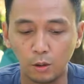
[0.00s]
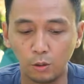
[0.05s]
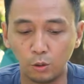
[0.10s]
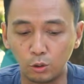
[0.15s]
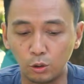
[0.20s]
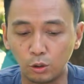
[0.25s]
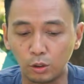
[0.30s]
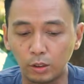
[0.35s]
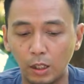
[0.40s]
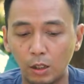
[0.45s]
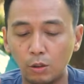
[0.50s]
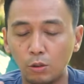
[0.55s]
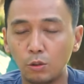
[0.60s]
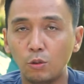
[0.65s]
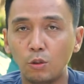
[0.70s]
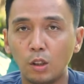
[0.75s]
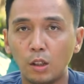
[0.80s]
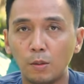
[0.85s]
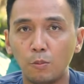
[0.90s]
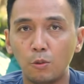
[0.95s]
untuk
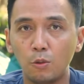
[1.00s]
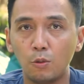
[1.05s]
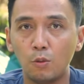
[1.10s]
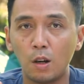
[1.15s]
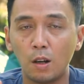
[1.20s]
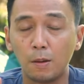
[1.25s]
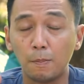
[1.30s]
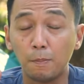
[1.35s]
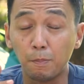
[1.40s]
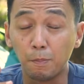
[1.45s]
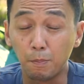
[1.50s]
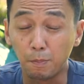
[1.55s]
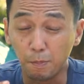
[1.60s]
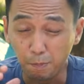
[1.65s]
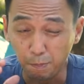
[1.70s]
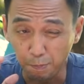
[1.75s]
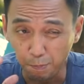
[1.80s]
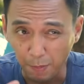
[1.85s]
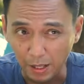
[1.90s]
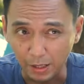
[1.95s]
tahun
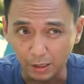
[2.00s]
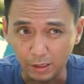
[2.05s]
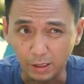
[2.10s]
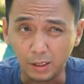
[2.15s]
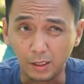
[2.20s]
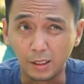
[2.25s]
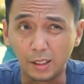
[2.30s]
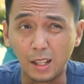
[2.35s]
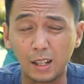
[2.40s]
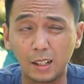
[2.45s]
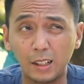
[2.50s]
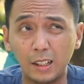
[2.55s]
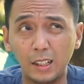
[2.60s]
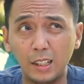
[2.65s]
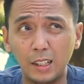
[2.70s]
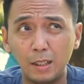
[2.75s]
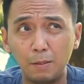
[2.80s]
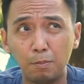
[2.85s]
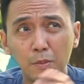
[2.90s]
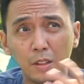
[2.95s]
2024 dan
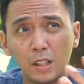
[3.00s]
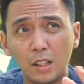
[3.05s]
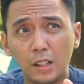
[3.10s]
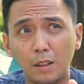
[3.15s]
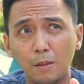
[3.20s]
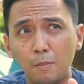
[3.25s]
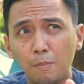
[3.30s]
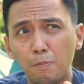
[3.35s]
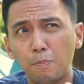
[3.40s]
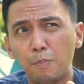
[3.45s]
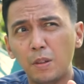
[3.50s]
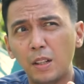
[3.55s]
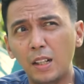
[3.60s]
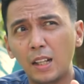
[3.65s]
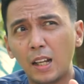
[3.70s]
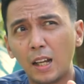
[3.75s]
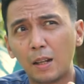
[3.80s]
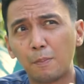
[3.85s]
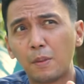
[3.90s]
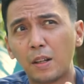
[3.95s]
ini menjadi
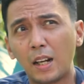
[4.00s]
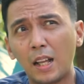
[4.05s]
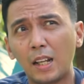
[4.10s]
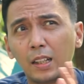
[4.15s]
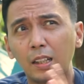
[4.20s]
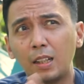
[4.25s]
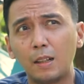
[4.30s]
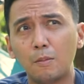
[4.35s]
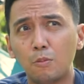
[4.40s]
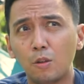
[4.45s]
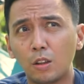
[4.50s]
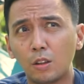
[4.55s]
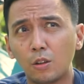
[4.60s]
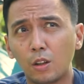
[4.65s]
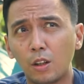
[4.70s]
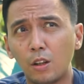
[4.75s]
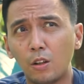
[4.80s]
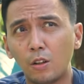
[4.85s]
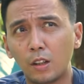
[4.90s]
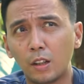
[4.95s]
pilihan menarik ya buat
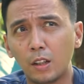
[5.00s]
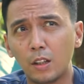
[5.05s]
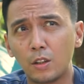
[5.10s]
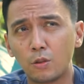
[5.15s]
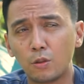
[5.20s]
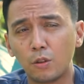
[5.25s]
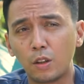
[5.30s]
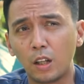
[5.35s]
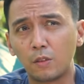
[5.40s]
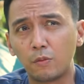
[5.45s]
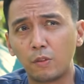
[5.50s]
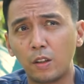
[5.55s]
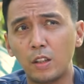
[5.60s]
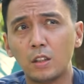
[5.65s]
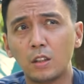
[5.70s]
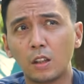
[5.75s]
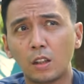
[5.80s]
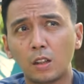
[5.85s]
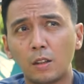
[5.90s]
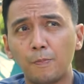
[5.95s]
orang-orang yang suka
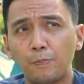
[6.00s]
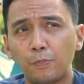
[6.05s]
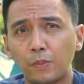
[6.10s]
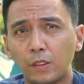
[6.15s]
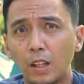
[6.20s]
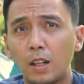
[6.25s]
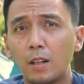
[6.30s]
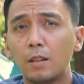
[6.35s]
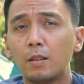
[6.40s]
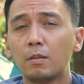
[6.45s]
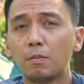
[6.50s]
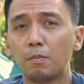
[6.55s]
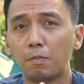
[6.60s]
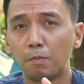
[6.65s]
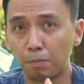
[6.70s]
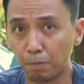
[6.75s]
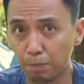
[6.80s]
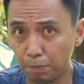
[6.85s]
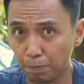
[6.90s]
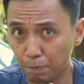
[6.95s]
adventure dan
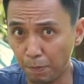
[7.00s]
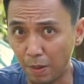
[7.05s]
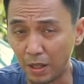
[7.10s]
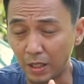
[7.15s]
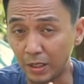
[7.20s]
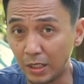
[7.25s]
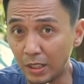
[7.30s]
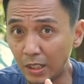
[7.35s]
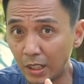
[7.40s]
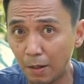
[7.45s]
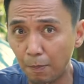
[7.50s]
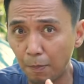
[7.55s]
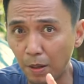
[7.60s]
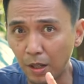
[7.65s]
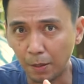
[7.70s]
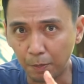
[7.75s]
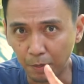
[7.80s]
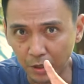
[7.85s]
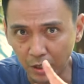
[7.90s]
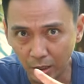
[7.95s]
pastinya
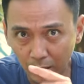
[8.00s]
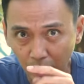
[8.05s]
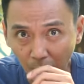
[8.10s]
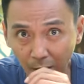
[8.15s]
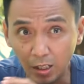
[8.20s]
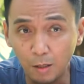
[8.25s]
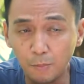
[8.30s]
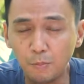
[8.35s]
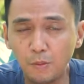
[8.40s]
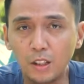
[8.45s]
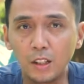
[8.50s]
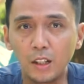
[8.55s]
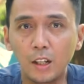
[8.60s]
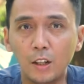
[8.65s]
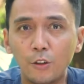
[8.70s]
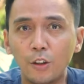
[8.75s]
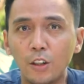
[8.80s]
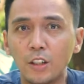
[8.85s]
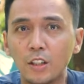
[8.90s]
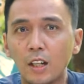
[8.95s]
para pecinta Jimny
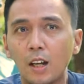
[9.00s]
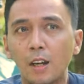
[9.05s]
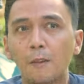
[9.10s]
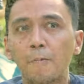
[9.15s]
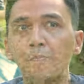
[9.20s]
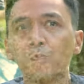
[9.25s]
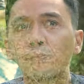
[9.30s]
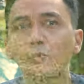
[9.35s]
di Indonesia.